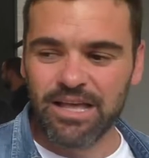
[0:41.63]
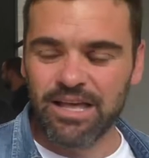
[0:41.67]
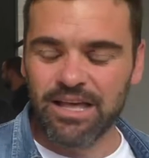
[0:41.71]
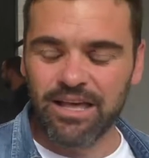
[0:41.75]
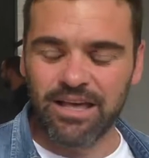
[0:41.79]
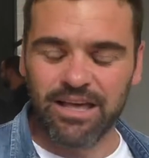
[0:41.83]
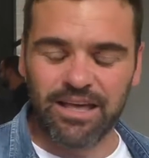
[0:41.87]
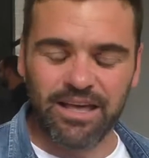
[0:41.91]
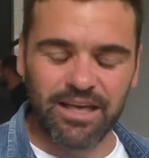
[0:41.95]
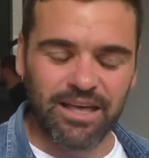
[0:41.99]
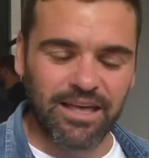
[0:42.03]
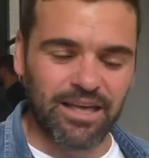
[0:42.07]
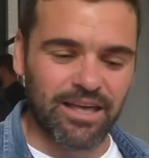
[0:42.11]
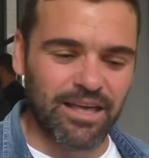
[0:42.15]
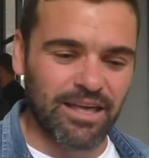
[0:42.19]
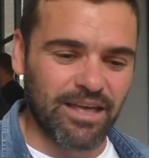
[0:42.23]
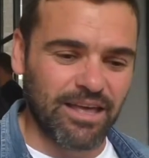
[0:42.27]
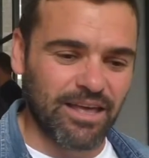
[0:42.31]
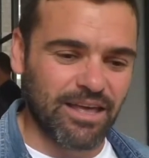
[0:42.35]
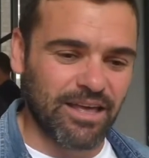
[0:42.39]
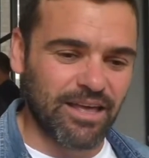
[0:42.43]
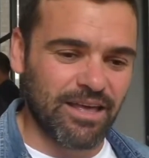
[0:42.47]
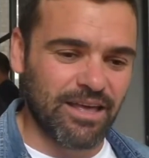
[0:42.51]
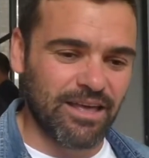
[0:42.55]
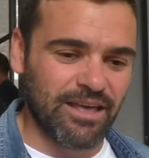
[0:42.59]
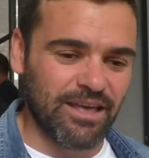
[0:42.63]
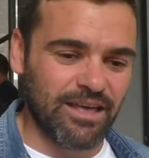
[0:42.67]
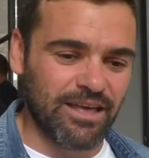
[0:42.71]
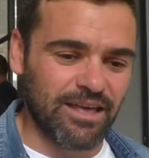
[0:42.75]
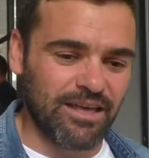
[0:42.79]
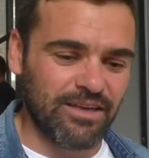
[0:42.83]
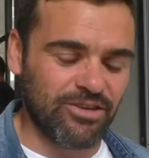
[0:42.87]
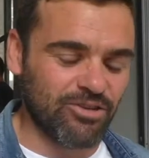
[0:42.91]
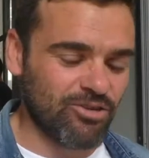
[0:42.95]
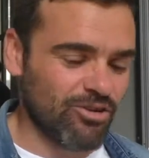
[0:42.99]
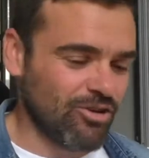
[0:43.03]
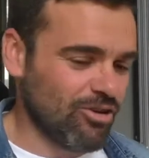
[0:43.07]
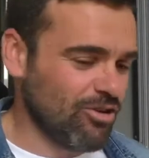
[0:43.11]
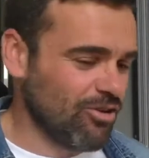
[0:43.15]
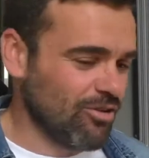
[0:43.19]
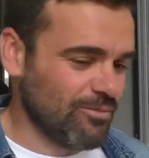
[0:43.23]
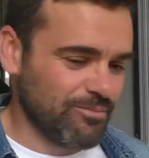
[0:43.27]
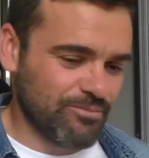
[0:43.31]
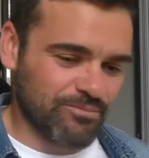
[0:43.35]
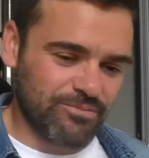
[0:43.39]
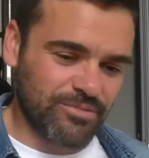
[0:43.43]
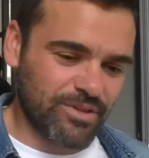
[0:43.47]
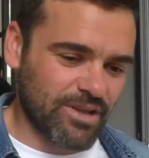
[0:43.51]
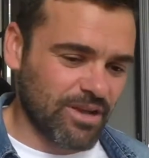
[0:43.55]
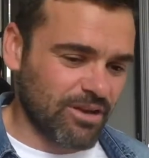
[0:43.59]
Eh, io
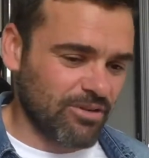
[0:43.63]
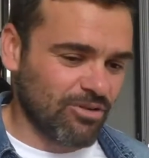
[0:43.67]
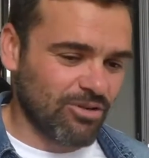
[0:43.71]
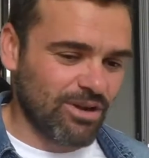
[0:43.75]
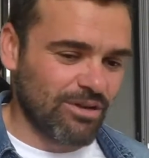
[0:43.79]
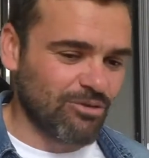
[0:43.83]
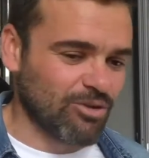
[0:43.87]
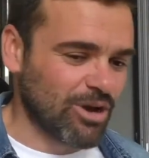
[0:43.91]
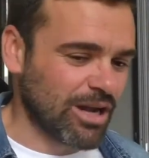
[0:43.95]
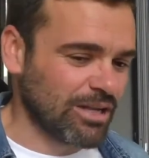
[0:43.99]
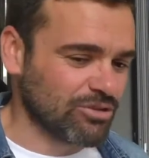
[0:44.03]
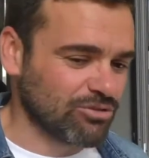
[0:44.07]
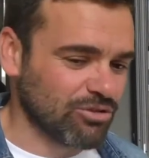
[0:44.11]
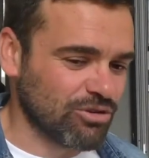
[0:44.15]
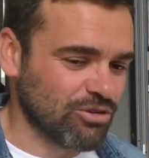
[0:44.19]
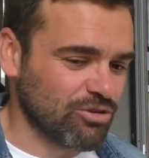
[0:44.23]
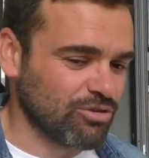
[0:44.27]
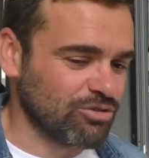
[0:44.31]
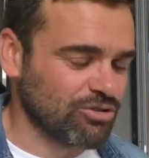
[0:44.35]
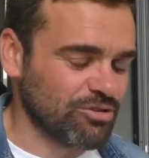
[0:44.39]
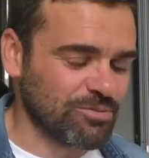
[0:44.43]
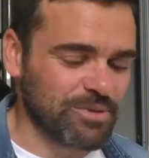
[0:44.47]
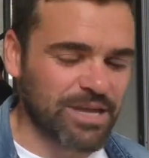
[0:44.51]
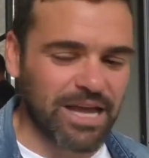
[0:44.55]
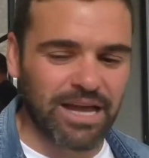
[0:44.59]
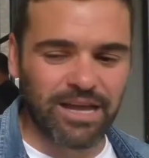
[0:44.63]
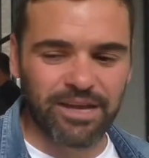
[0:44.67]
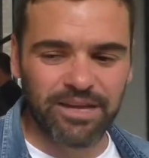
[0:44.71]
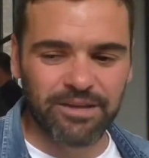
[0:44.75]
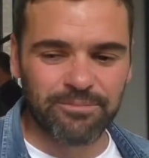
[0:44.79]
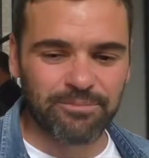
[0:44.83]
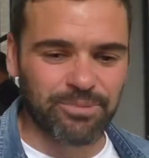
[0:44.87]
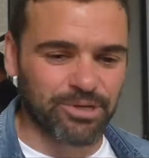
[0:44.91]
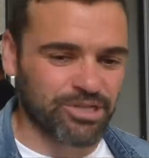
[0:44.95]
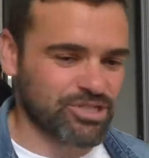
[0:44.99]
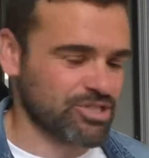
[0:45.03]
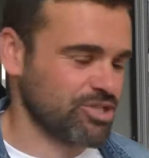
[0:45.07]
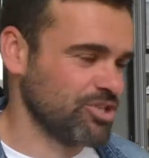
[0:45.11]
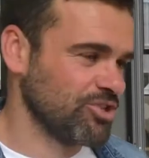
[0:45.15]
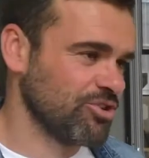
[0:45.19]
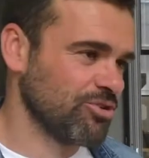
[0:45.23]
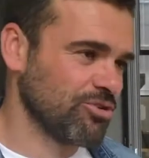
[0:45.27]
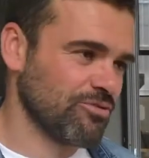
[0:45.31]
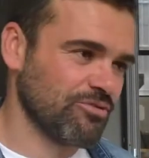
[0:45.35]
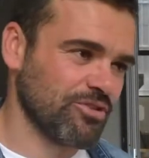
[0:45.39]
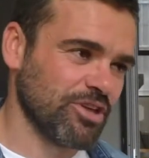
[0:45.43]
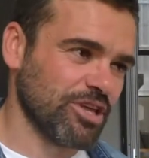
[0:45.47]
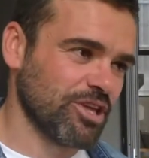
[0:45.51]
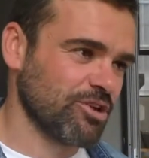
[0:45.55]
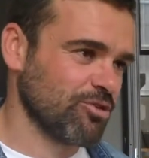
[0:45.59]
eh, ho lavorato negli ultimi anni per
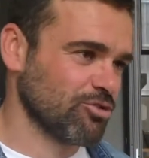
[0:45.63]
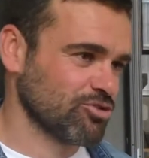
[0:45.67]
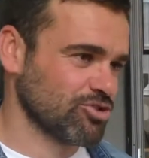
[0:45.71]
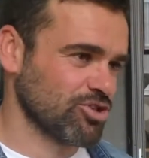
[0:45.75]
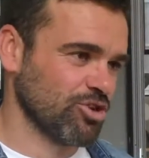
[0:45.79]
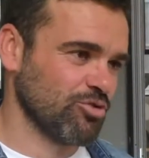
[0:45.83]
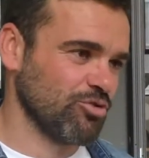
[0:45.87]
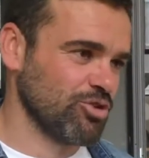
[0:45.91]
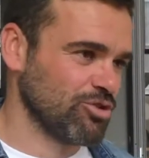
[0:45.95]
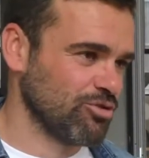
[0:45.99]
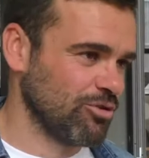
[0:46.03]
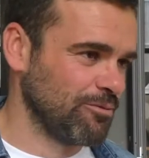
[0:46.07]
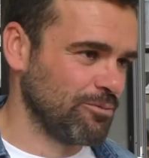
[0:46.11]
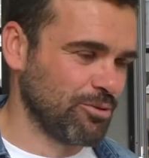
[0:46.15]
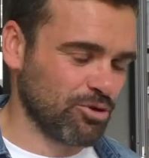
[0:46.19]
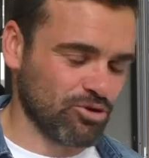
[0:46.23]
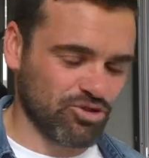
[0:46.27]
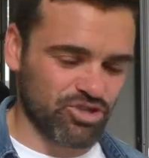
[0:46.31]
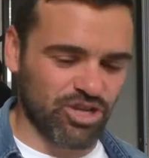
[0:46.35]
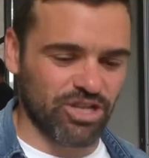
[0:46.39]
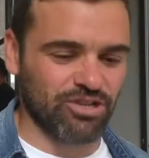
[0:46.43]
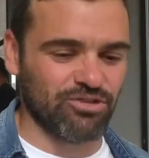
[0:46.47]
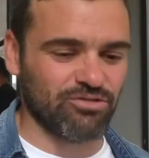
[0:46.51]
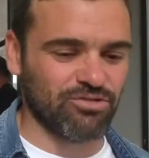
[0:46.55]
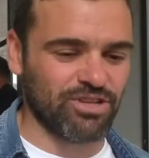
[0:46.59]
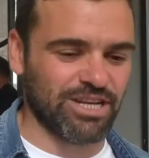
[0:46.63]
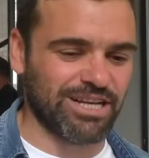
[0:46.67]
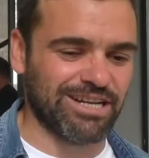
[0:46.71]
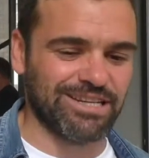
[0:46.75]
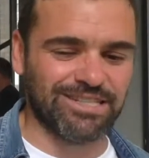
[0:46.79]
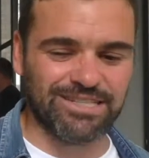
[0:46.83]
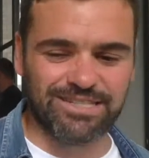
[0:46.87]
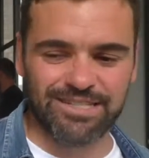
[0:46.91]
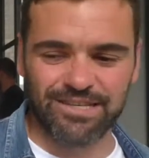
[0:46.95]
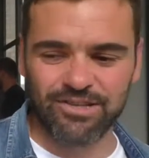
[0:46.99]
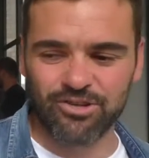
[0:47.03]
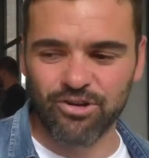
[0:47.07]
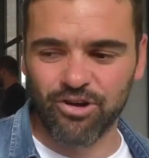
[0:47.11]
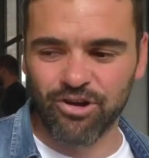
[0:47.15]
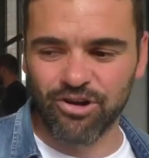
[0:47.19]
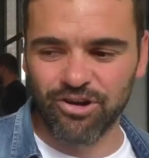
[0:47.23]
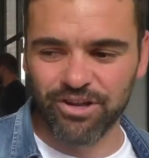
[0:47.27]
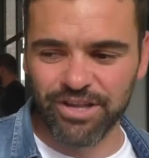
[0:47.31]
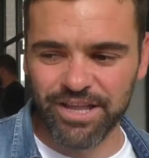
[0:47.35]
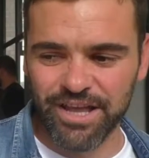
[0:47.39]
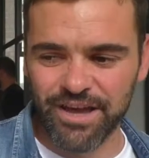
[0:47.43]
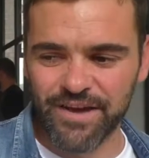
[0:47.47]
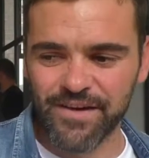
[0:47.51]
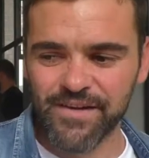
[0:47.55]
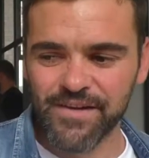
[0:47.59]
Signor Vino, ho seguito il progetto di
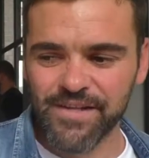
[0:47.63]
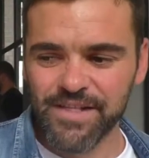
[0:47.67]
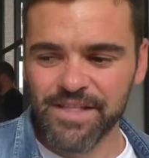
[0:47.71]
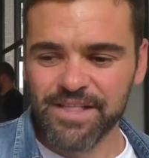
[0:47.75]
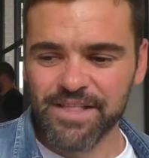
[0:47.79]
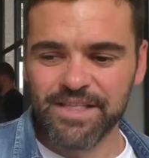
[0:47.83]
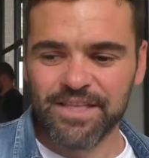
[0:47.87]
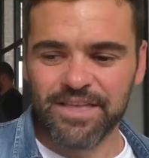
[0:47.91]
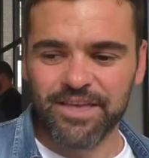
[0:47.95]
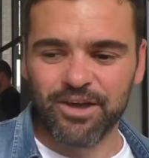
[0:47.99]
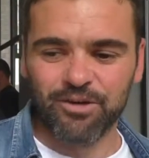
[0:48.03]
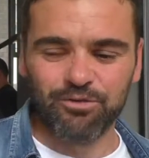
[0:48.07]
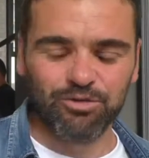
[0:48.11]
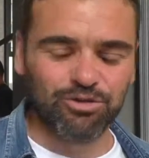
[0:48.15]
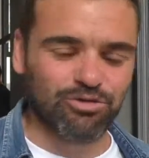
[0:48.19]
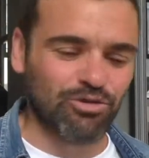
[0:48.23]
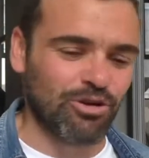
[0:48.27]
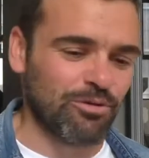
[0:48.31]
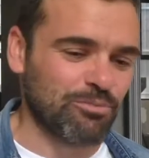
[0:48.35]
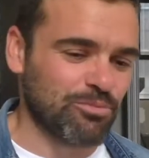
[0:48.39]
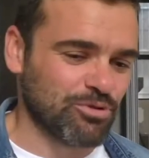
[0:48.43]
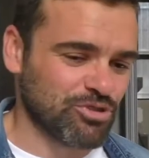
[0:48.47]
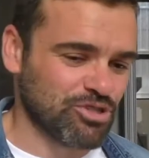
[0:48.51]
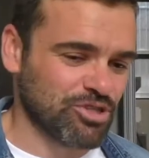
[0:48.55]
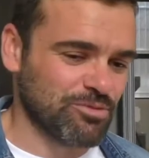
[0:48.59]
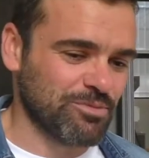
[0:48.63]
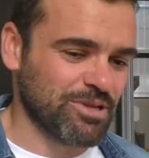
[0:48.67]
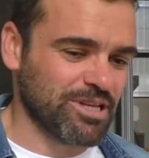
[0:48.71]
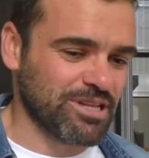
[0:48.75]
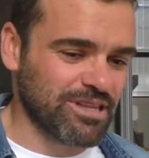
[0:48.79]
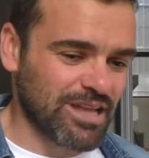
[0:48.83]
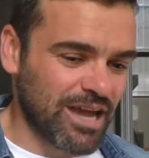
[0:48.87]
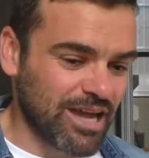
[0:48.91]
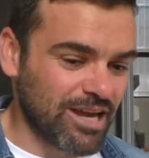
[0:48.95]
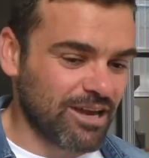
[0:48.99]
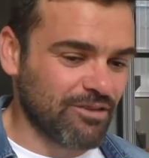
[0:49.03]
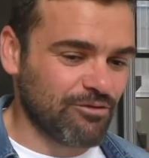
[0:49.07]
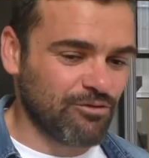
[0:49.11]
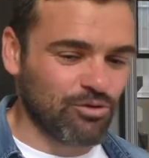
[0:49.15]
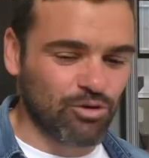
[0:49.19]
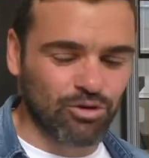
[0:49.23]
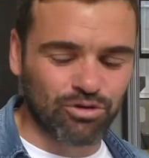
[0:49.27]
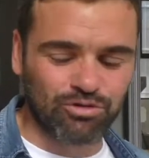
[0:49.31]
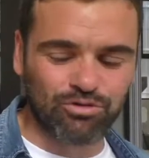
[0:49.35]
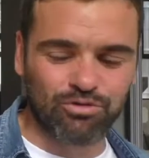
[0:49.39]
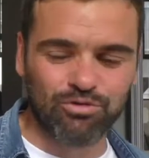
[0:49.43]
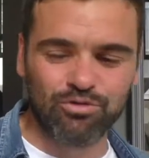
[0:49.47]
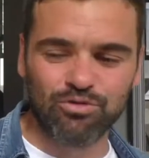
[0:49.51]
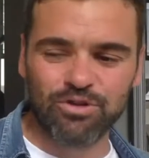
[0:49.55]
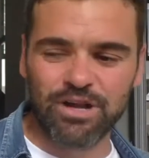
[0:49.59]
Calcedonia e ho avuto la possibilità e la
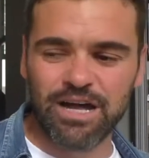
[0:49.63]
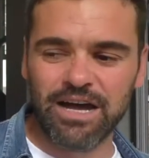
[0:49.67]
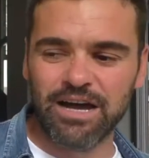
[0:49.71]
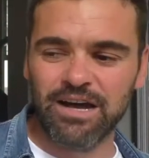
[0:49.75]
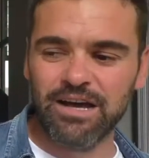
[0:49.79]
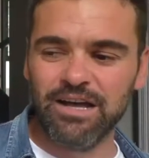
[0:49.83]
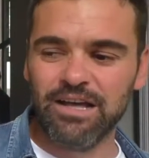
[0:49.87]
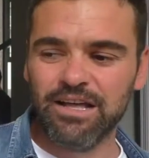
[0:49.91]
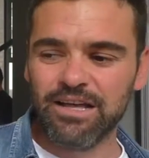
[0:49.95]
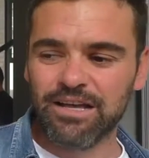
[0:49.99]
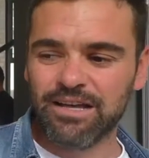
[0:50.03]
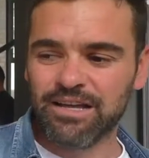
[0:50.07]
fortuna,